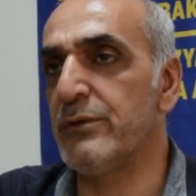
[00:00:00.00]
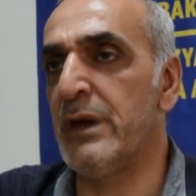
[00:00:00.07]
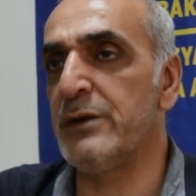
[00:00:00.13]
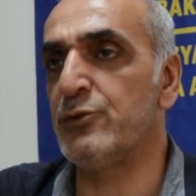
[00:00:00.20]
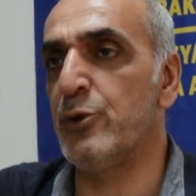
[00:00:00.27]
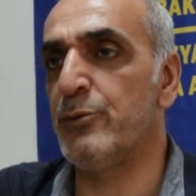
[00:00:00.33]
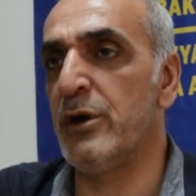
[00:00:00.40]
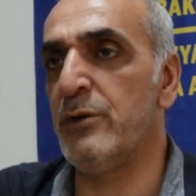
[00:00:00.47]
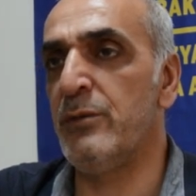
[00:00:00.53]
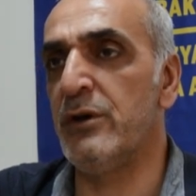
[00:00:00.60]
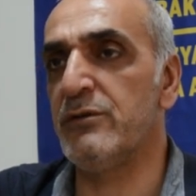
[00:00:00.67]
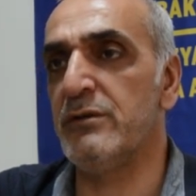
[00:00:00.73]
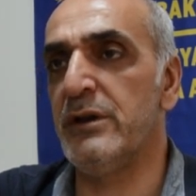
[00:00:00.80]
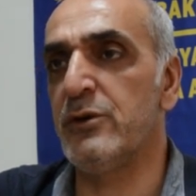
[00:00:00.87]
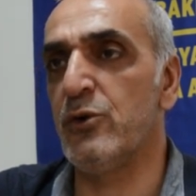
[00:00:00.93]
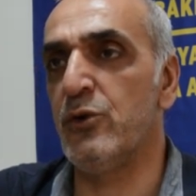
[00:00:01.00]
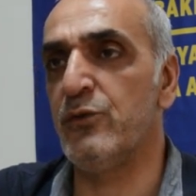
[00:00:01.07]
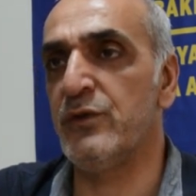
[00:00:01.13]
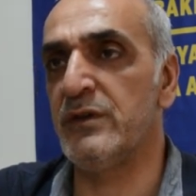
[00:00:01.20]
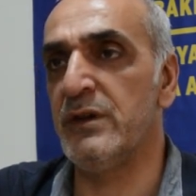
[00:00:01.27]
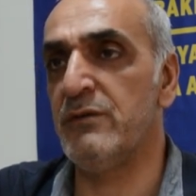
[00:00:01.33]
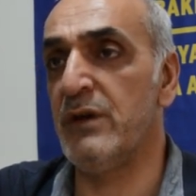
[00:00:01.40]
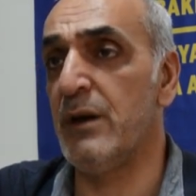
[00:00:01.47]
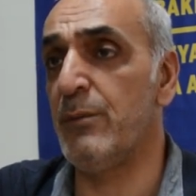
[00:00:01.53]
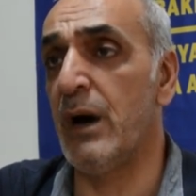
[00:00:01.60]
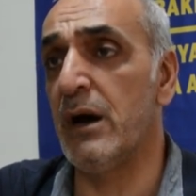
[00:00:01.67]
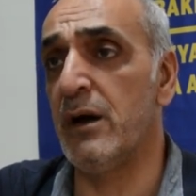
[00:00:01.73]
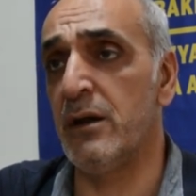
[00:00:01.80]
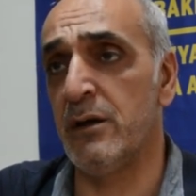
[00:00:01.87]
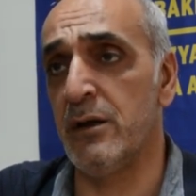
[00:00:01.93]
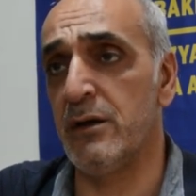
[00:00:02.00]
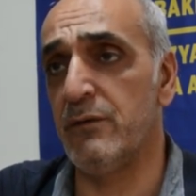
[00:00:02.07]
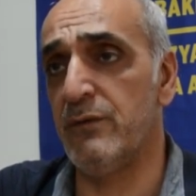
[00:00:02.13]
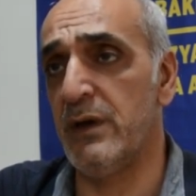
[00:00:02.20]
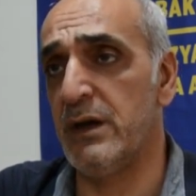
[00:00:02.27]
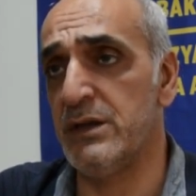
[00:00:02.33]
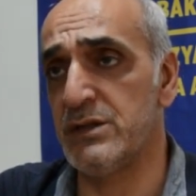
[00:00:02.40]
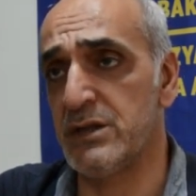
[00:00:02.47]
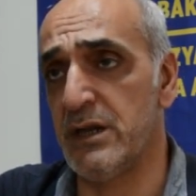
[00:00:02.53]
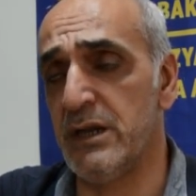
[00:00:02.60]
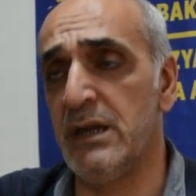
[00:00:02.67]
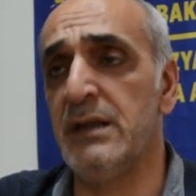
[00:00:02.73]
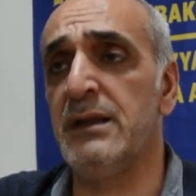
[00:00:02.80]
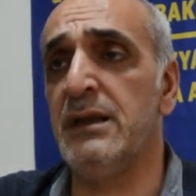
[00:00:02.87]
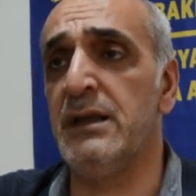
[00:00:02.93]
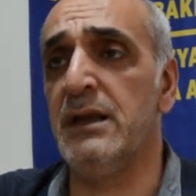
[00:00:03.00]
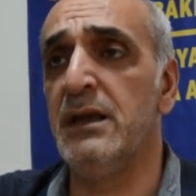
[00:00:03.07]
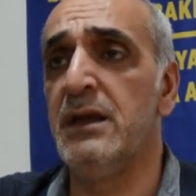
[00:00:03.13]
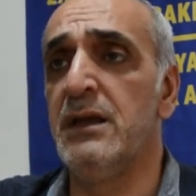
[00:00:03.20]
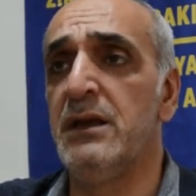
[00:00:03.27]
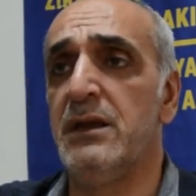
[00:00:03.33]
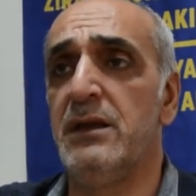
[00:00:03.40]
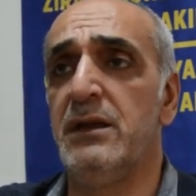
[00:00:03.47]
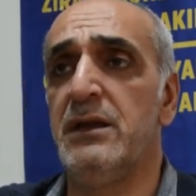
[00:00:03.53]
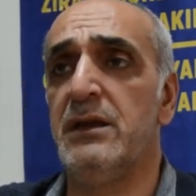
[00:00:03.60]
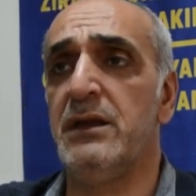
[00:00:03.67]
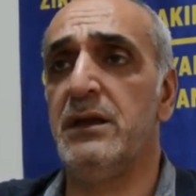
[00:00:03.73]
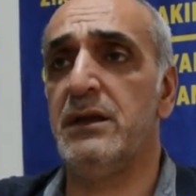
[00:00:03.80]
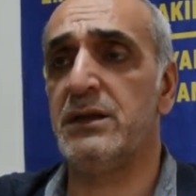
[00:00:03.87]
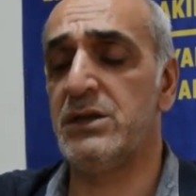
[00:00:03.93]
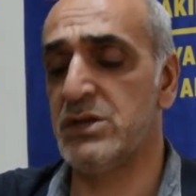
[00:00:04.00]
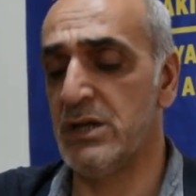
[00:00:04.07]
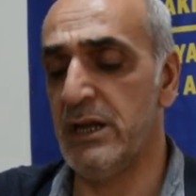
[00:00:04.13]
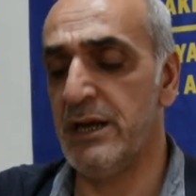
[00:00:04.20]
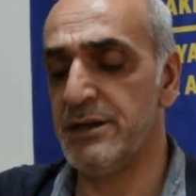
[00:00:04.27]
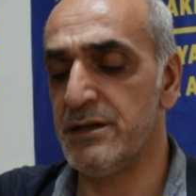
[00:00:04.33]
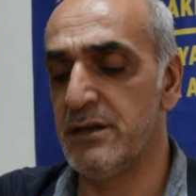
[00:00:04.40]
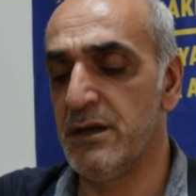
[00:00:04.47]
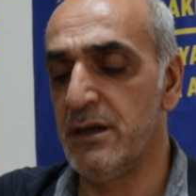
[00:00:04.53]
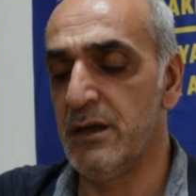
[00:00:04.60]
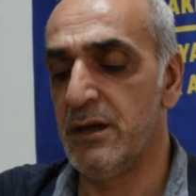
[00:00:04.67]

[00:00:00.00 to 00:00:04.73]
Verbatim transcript: yani Toprak Mahsulleri Ofisi veya bakanlık veya işte ilgili e, kişiler.